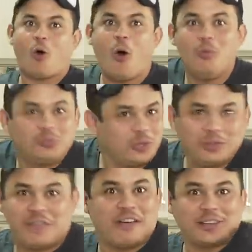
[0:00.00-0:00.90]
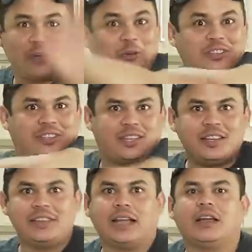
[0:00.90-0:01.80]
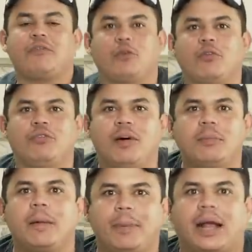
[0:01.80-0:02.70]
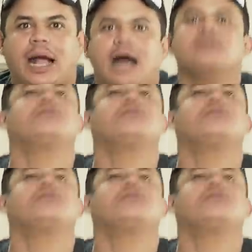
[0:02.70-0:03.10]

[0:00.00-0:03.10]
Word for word: como se não tivesse acontecido nada. Ela falou, vamos lá para casa.